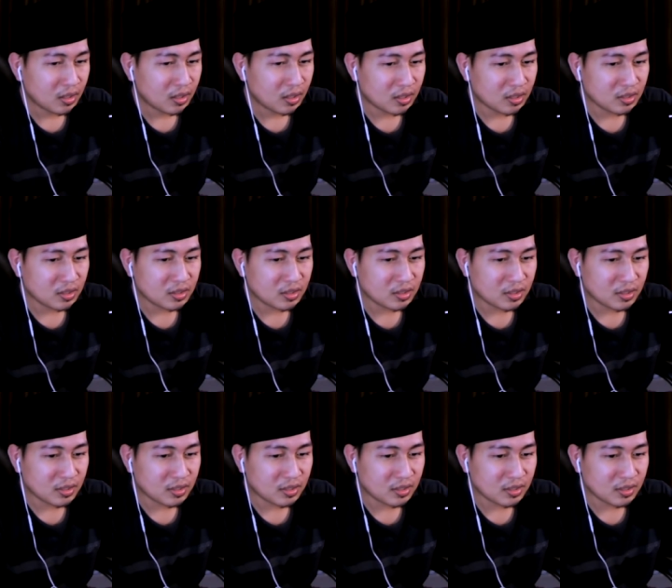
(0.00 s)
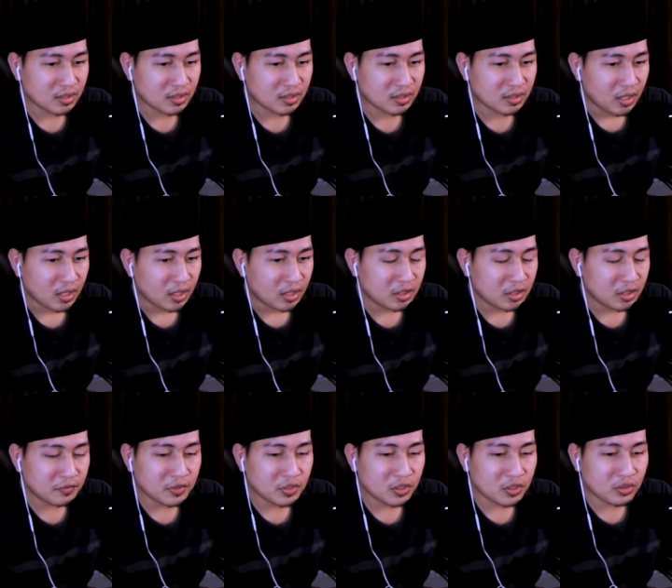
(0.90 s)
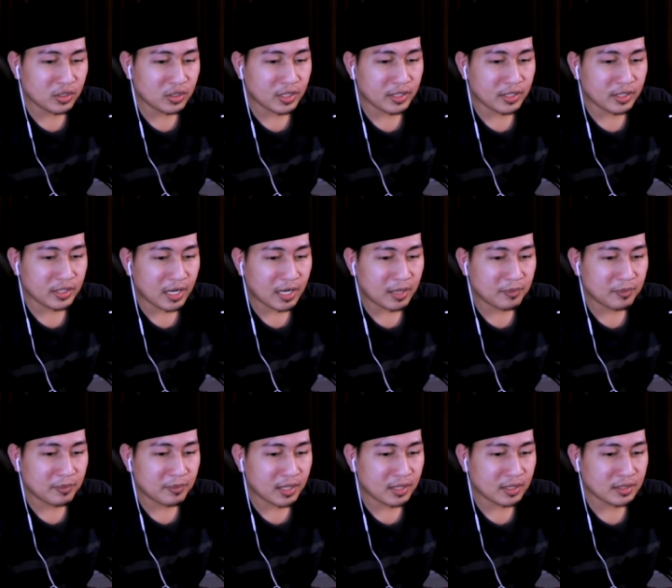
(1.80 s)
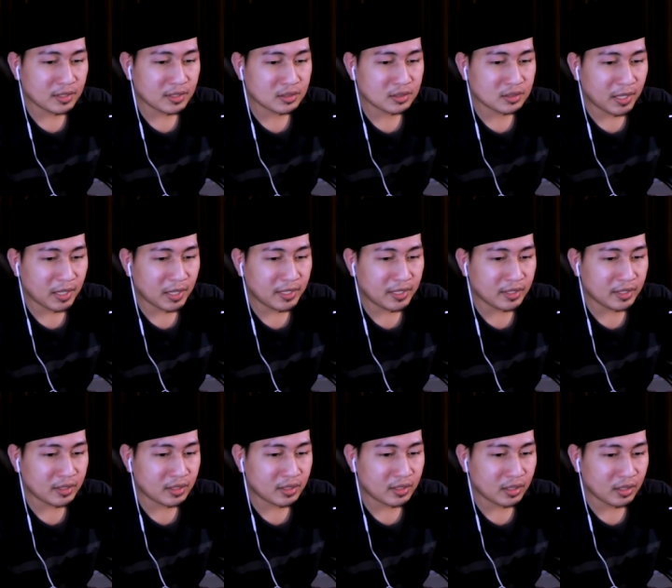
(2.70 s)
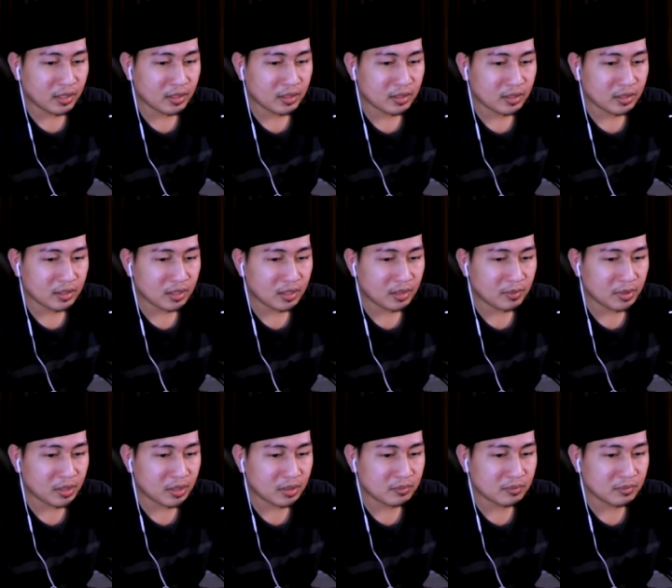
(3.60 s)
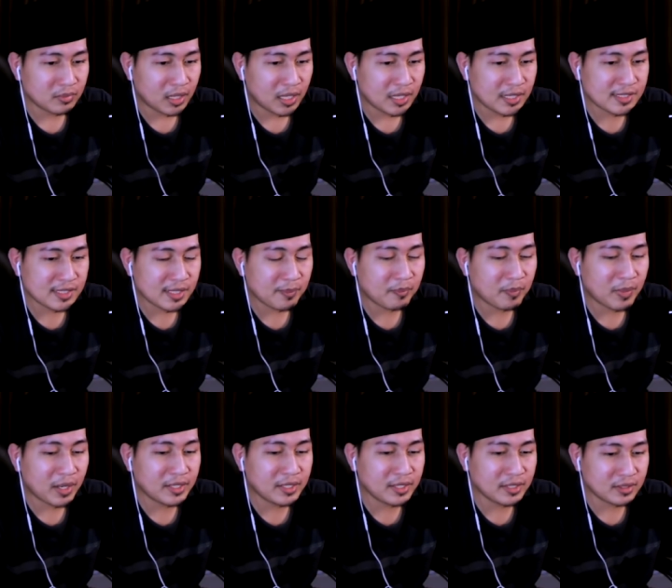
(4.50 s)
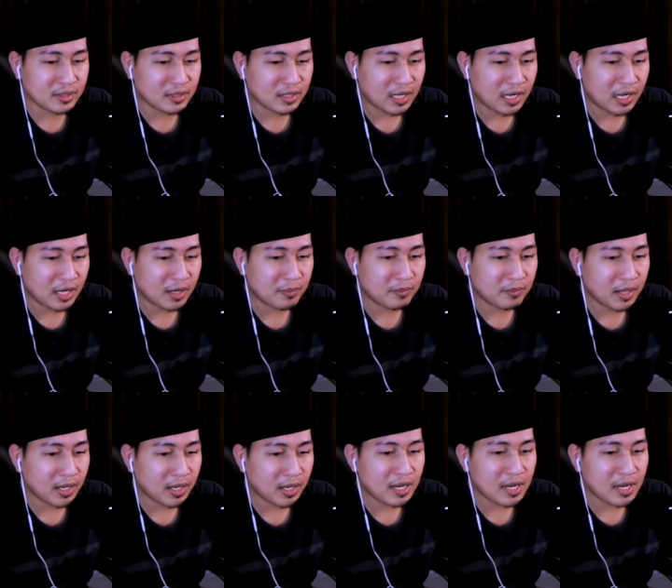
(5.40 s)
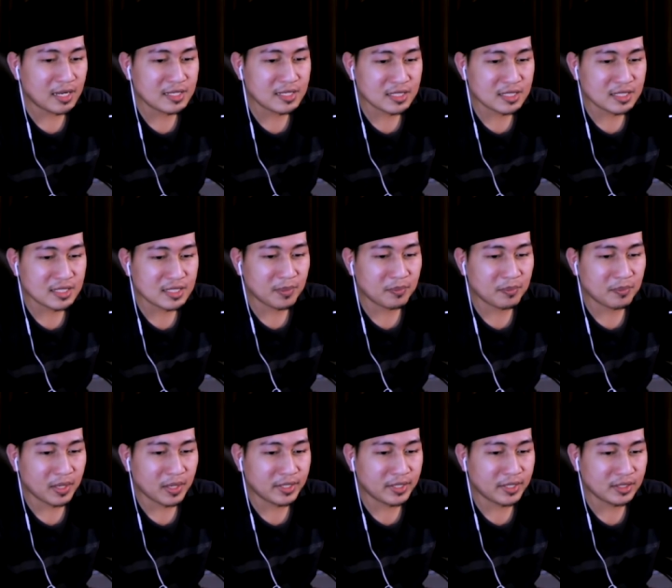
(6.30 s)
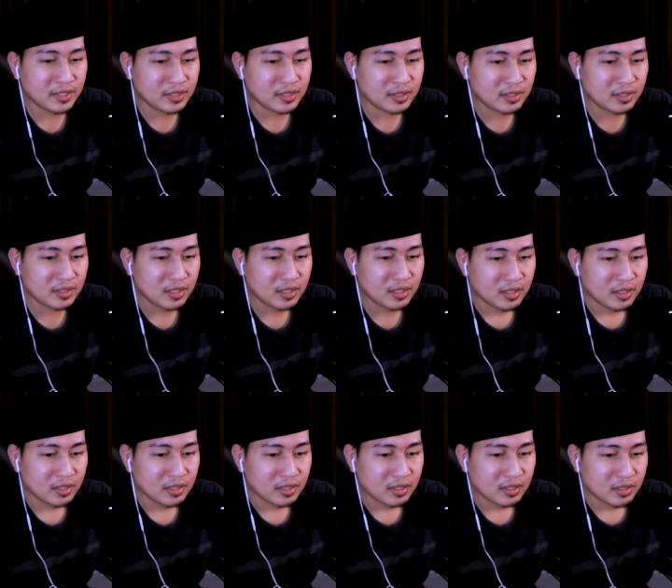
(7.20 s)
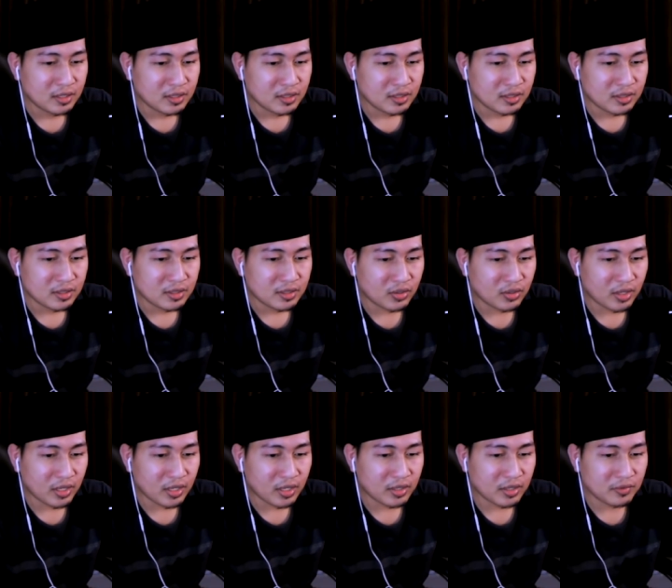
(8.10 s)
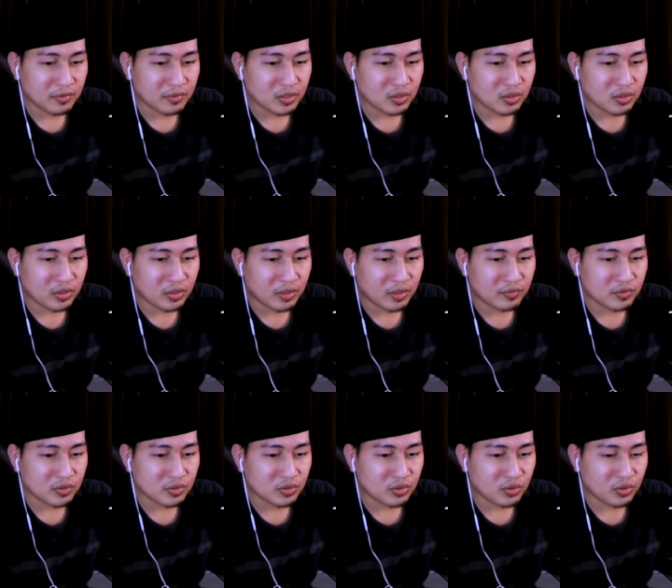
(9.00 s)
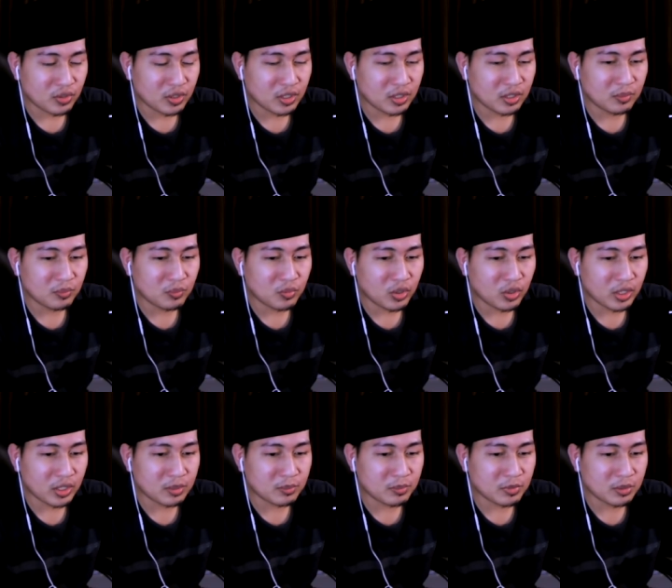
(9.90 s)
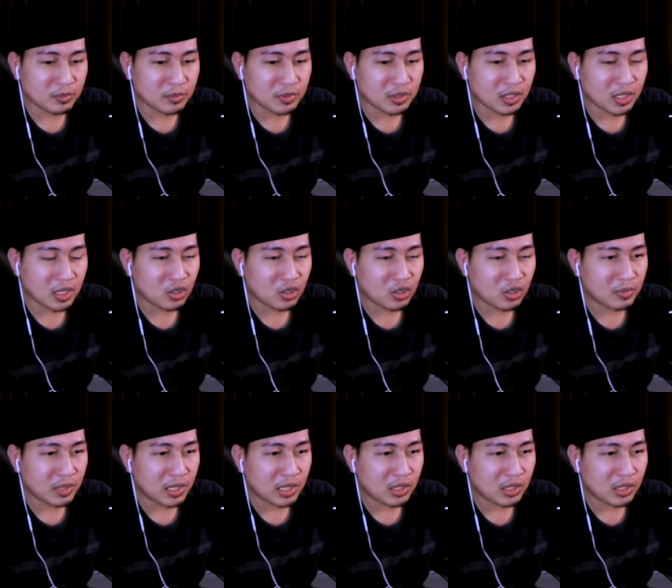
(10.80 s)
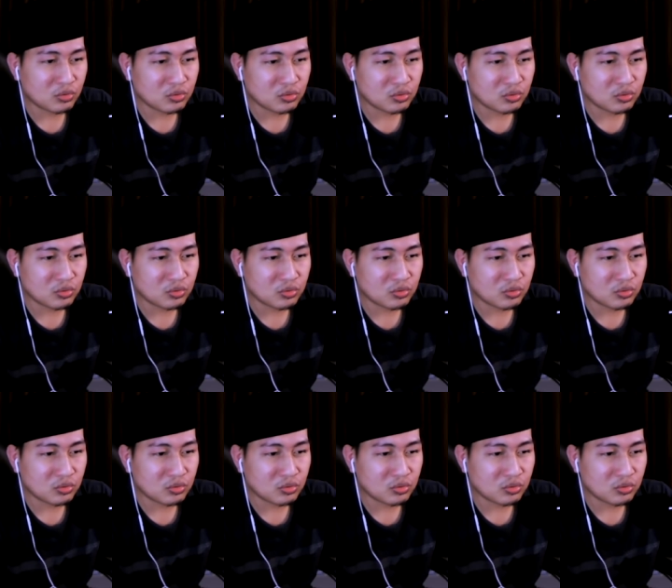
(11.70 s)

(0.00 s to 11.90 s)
Allah. Ini video dari Abang Bading ya. Abang Azam Bading, Abang Azam Bading. Oke, okay, video dan foto ini boleh teman-teman kalau mau